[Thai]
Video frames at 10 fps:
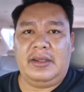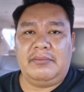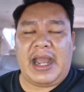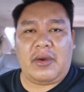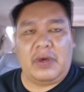
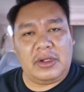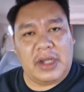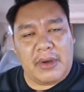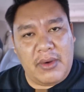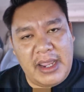บางคน
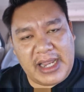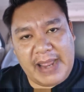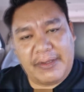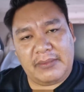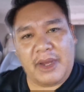ก็บอกว่าก
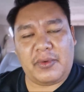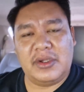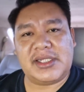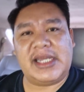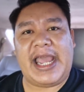ลายเป็นม็อบค
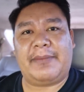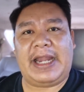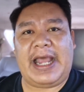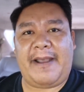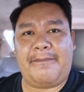นเสื้อแดงไป
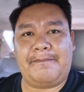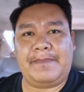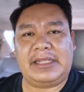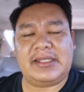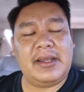ละ
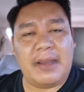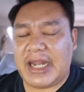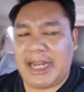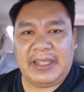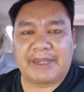ซึ่งก็
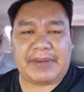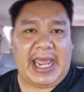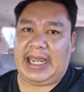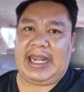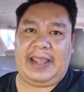ไม่ได้ผิดแปล
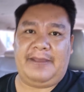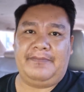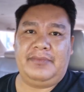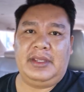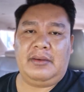กอะไร
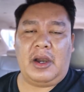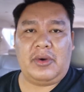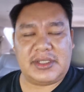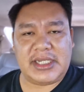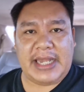เพราะค
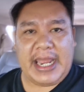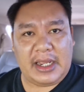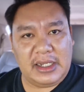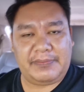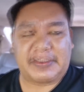นเสื้อแดง
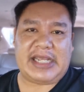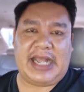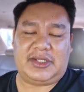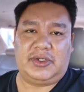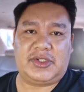ก็คือประ
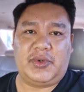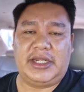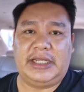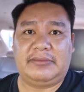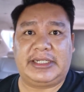ชาชนส่วน
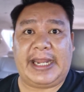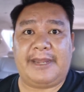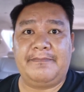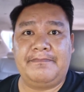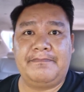หนึ่งเหมือนกัน
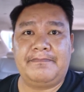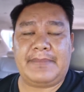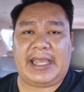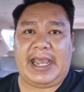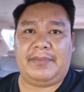
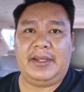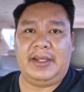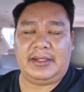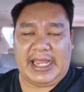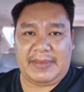นะครับ
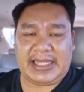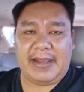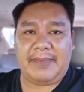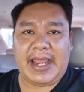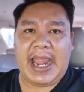แต่มัน
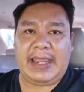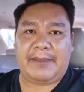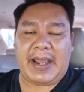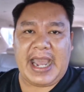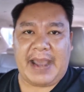ทำให้
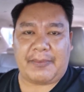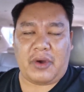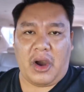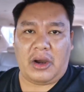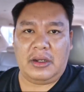ภาพ
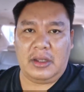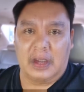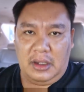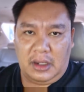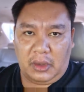ของ
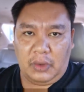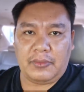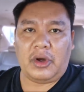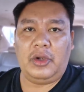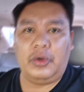กลุ่ม
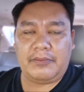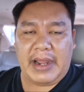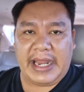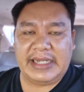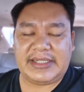คนรุ่นให
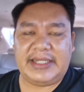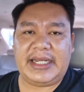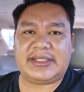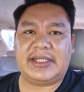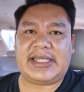ม่นิสิต
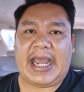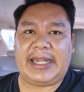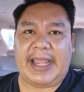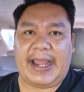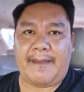นักศึกษา
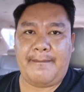เนี่ย